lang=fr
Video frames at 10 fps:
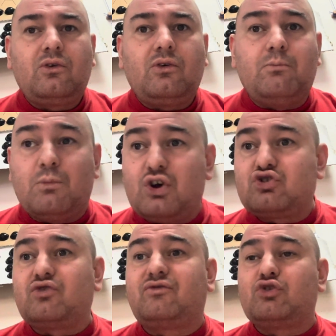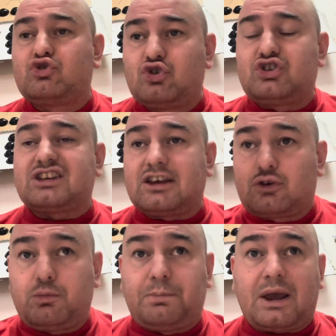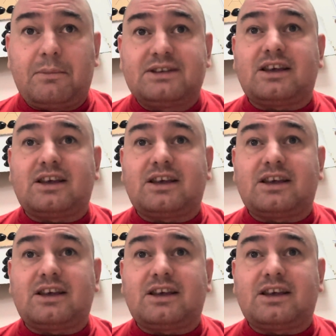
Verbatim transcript: Moi, je veux juste récupérer mes